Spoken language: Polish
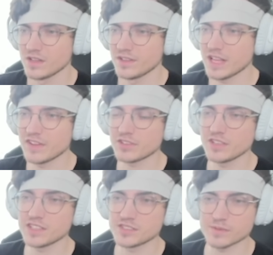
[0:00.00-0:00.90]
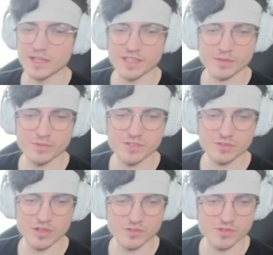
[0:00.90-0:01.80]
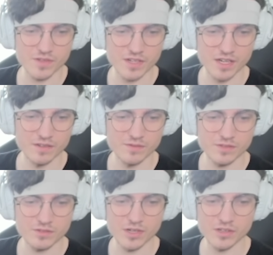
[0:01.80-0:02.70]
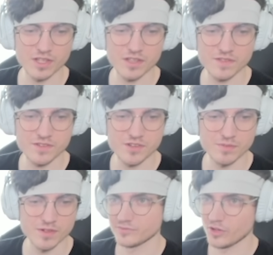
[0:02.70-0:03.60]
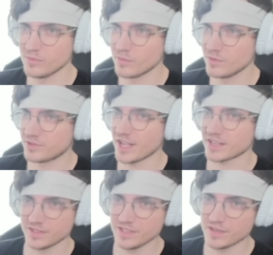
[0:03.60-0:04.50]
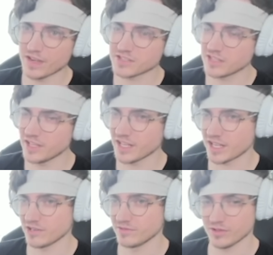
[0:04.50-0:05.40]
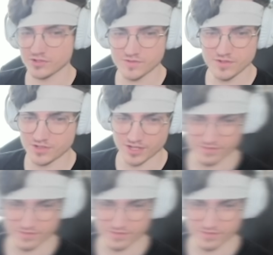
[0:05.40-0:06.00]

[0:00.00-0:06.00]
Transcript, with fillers: Dla mnie to nie jest normalne tak mówić do drugiego człowieka, Dobrze. którego nie, nie widzimy. No i tak, nieważne ile jechał, oczywiście.